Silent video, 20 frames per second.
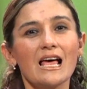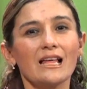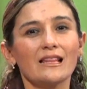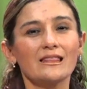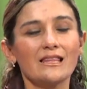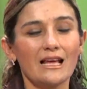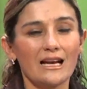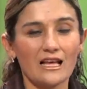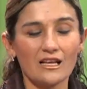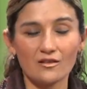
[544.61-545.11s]

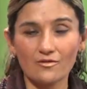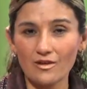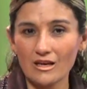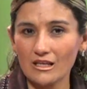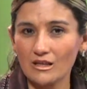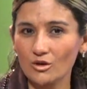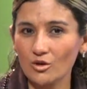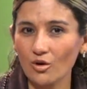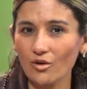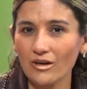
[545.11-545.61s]
de las
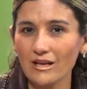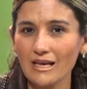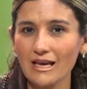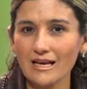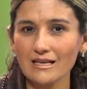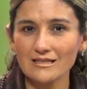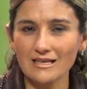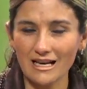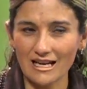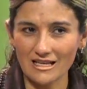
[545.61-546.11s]

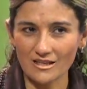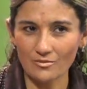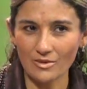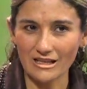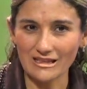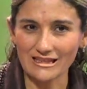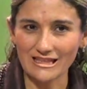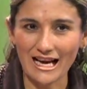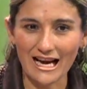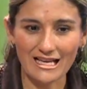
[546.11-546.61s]
victorias, de las
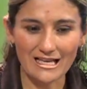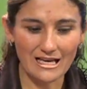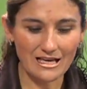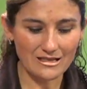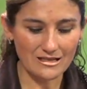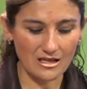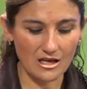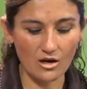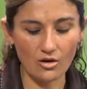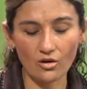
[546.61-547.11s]

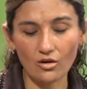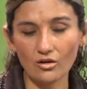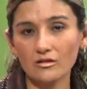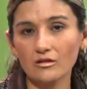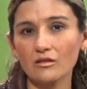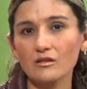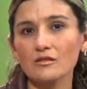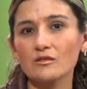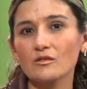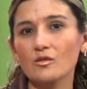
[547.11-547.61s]
batallas que
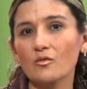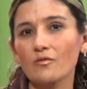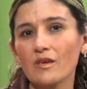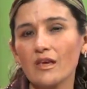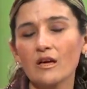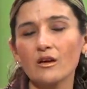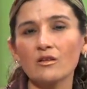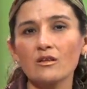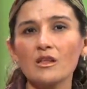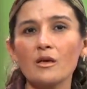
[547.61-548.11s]
otros
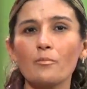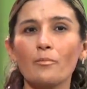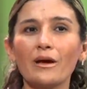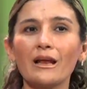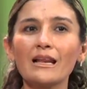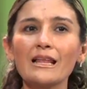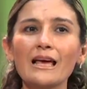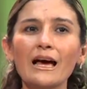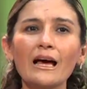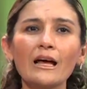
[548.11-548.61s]
tuvieron y
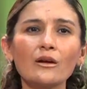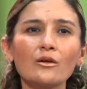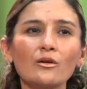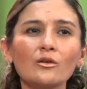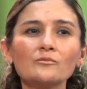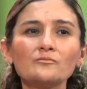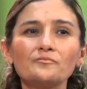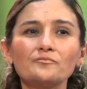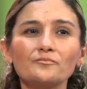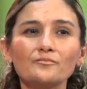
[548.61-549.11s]

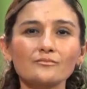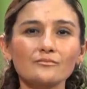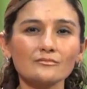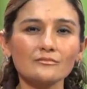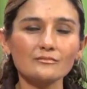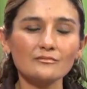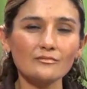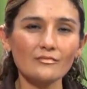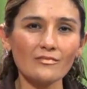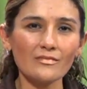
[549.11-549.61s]
pelearon
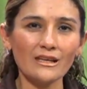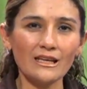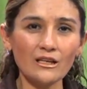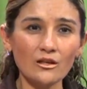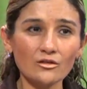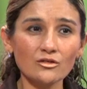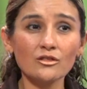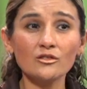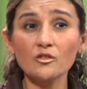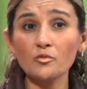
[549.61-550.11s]
y
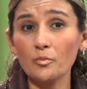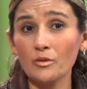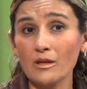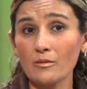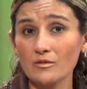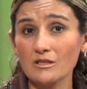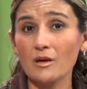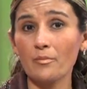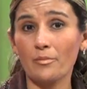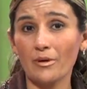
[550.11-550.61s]
nosotros
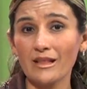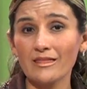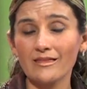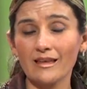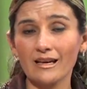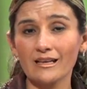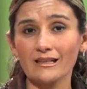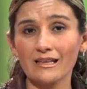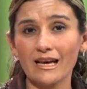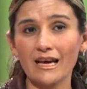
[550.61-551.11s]
podamos
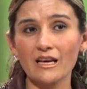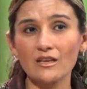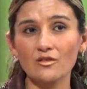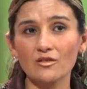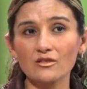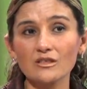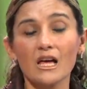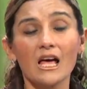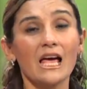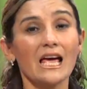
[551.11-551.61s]
aprender de
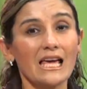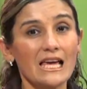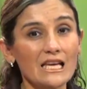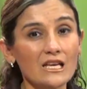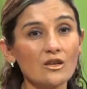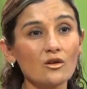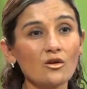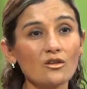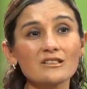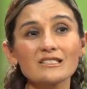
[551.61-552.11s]
ellos y
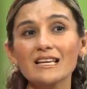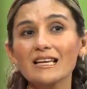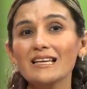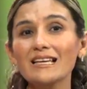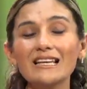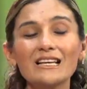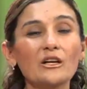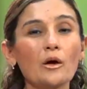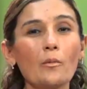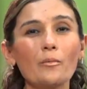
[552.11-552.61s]
no
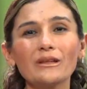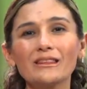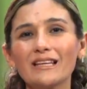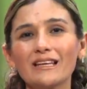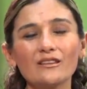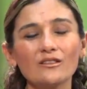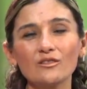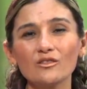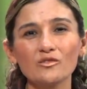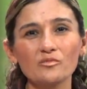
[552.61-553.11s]
seguir
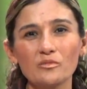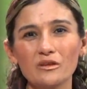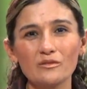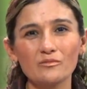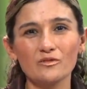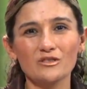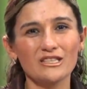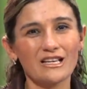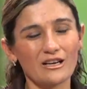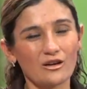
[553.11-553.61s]
cometiendo los
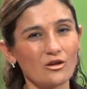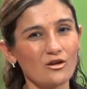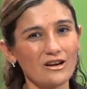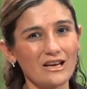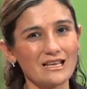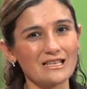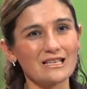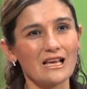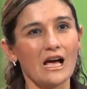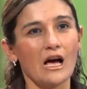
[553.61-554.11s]
mismos
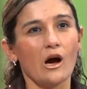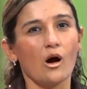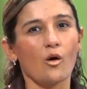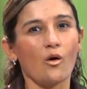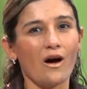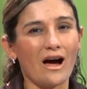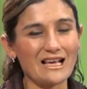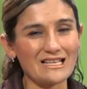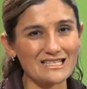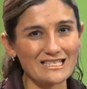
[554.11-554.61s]
errores o
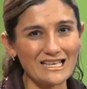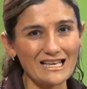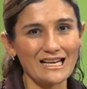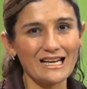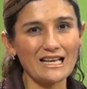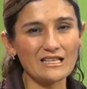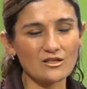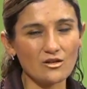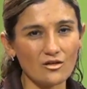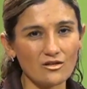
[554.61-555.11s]
hacer
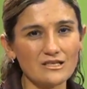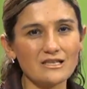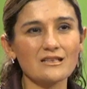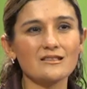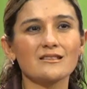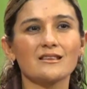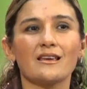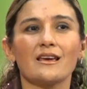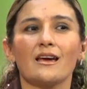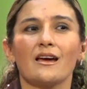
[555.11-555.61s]
las
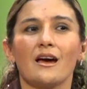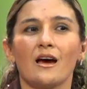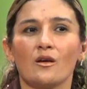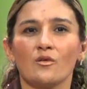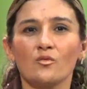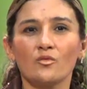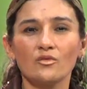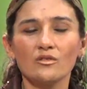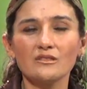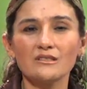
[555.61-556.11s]
cosas que
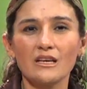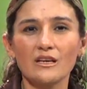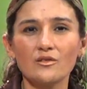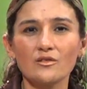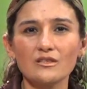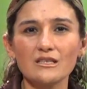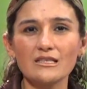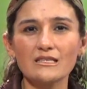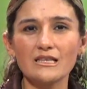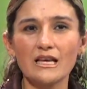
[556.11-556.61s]
algunos de
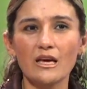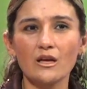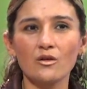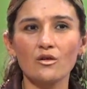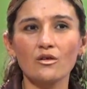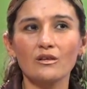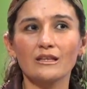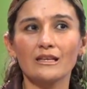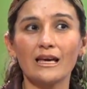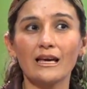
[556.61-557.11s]
ellos
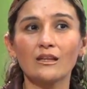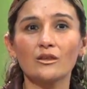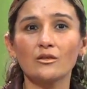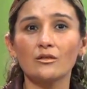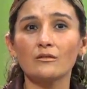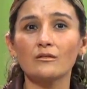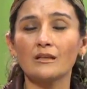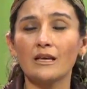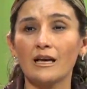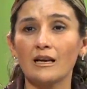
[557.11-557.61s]
hicieron que,
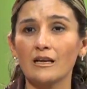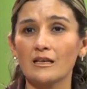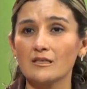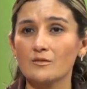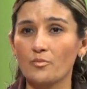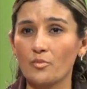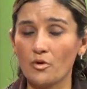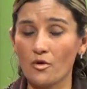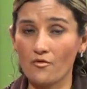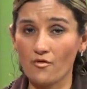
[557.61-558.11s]
les
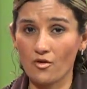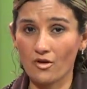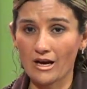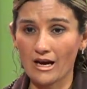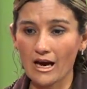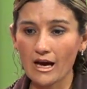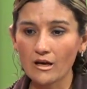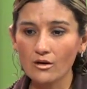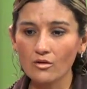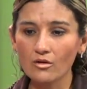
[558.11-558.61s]

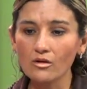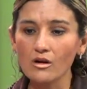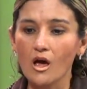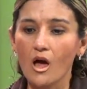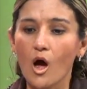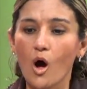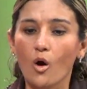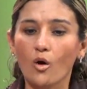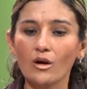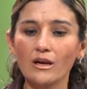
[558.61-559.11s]
provocaron
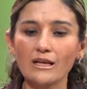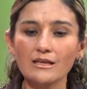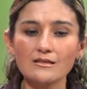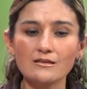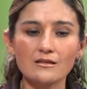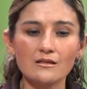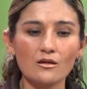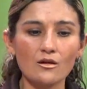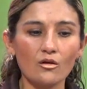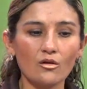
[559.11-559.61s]
o
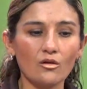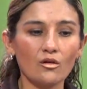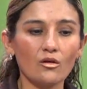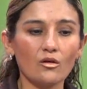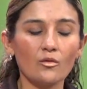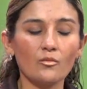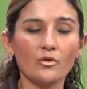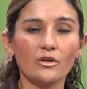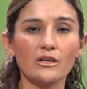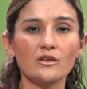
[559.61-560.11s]
les dio
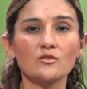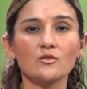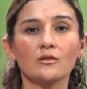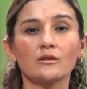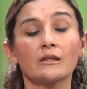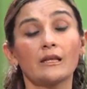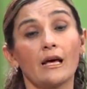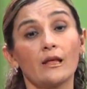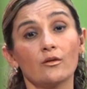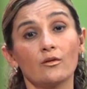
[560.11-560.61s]
como
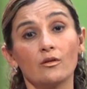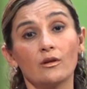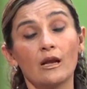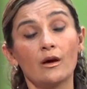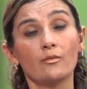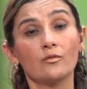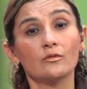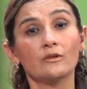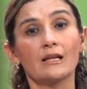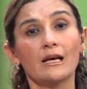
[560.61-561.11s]
resultado la
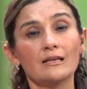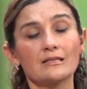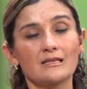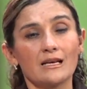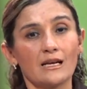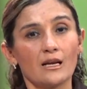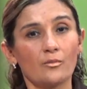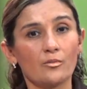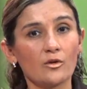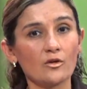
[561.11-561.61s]
abundancia,
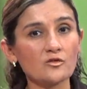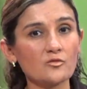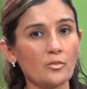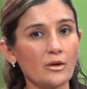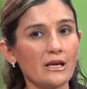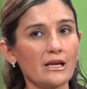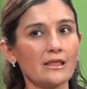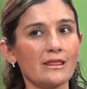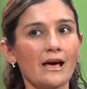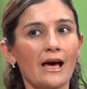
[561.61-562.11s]
la
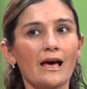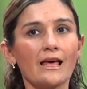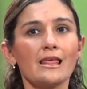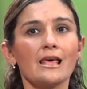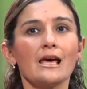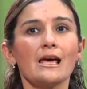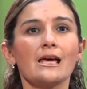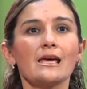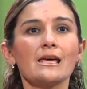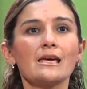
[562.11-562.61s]
prosperidad
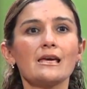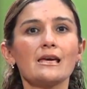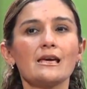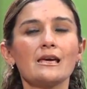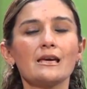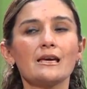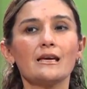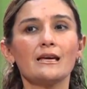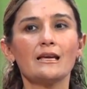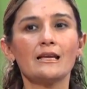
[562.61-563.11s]

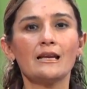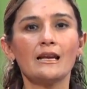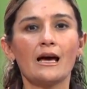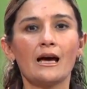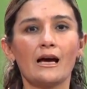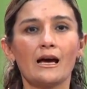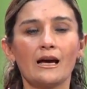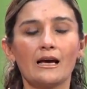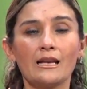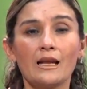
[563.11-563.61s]
y
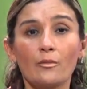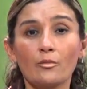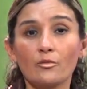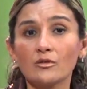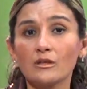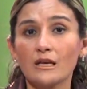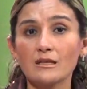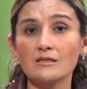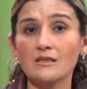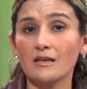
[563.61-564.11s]
la,
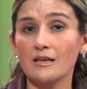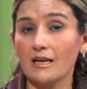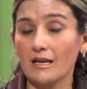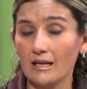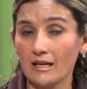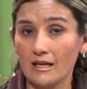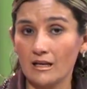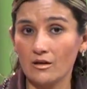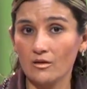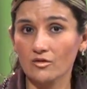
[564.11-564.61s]
abundancia
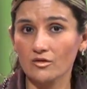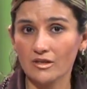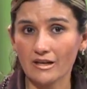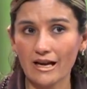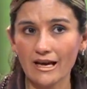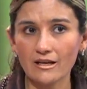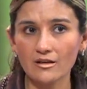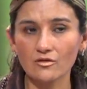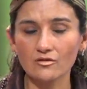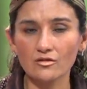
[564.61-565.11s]
en, los
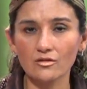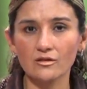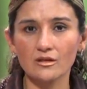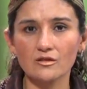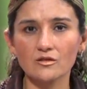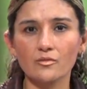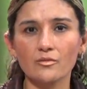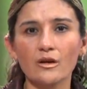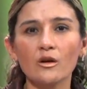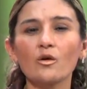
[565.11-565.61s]
reinos donde
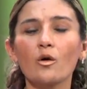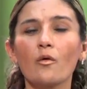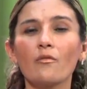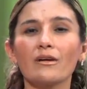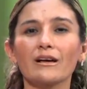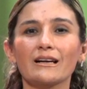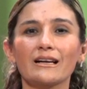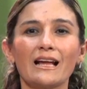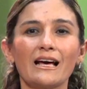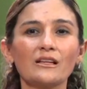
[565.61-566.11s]
estuvieron
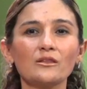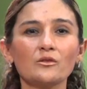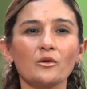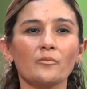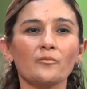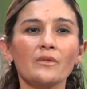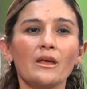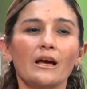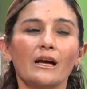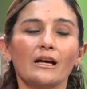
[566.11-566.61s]
gobernando.
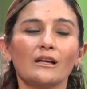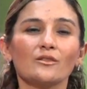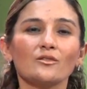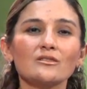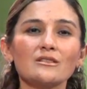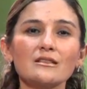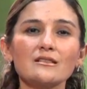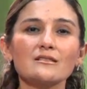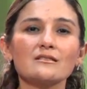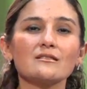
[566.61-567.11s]

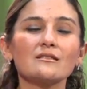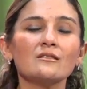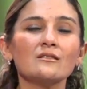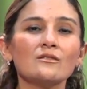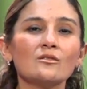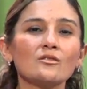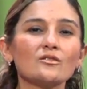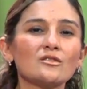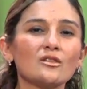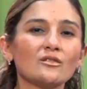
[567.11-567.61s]
Entonces
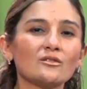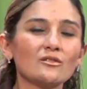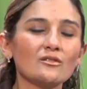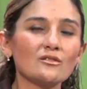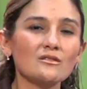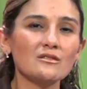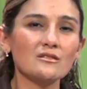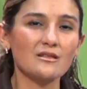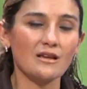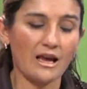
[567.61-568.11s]

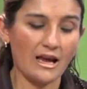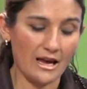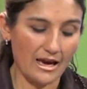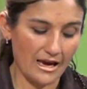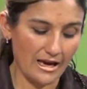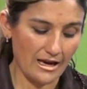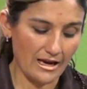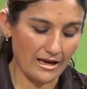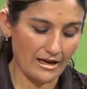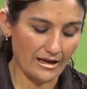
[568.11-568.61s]
nosotros
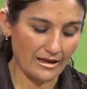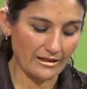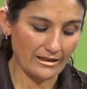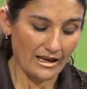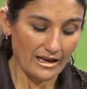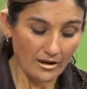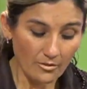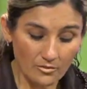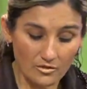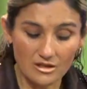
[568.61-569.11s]
eh,
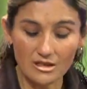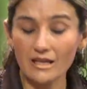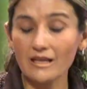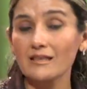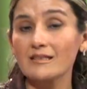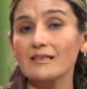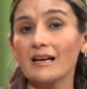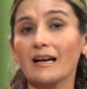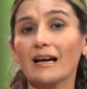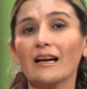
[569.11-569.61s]
tenemos que
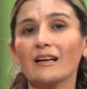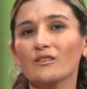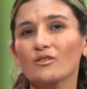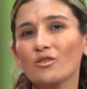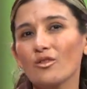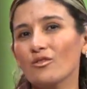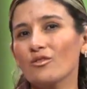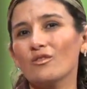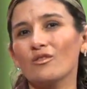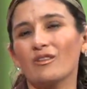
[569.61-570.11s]
sacar
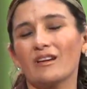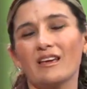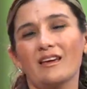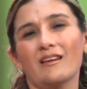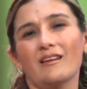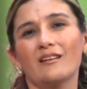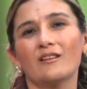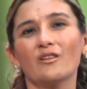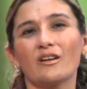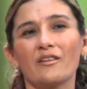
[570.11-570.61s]
todo lo
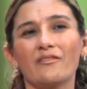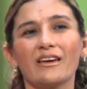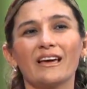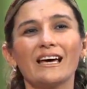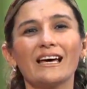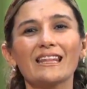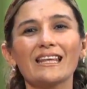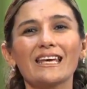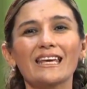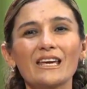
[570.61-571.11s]
que, lo que
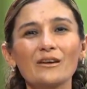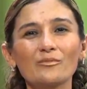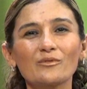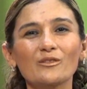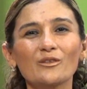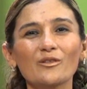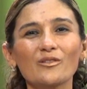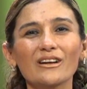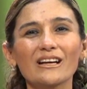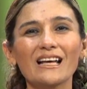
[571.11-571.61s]
venga de
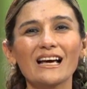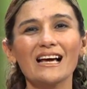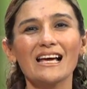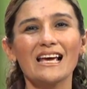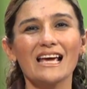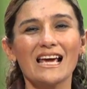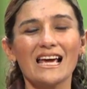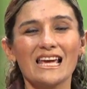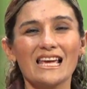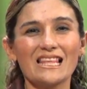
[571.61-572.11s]
Egipto, ¿verdad?
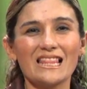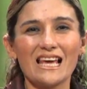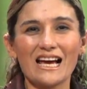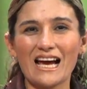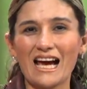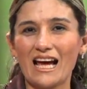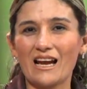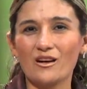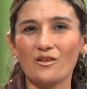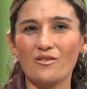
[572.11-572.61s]
Y
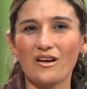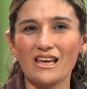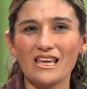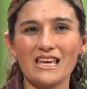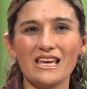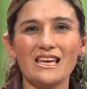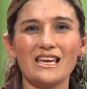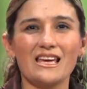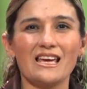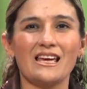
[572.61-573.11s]
dejarlo
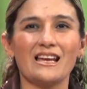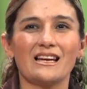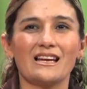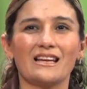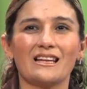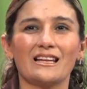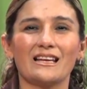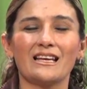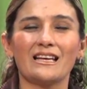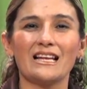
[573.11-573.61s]
ahí en,
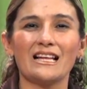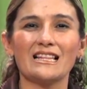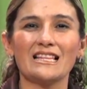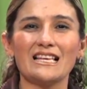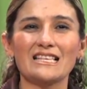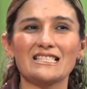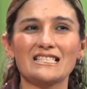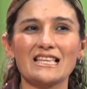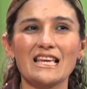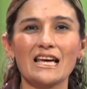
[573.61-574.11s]
en el
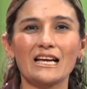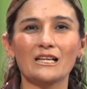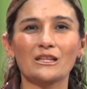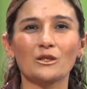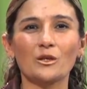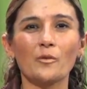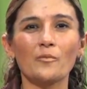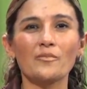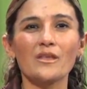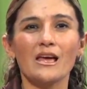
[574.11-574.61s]

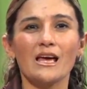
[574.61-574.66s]
desierto